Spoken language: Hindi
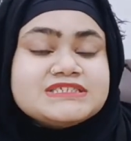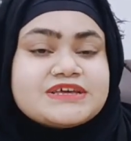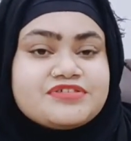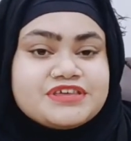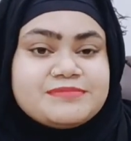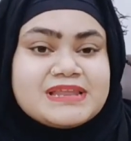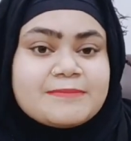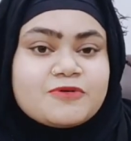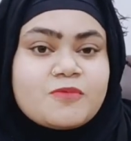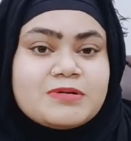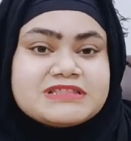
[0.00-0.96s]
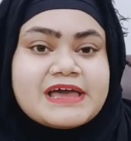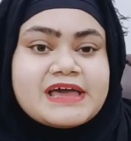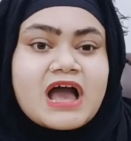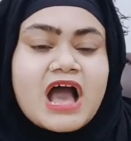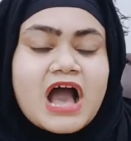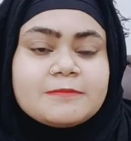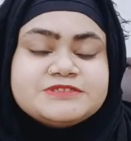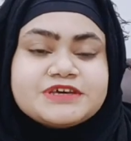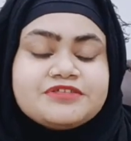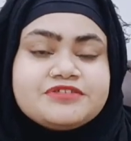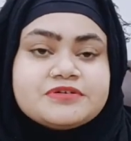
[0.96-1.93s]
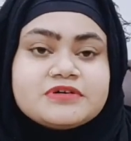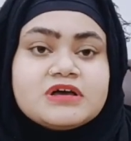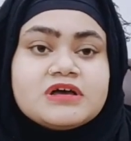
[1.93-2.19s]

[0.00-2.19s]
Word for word: जैसे कि मैंने आपको बताया आप जस्ट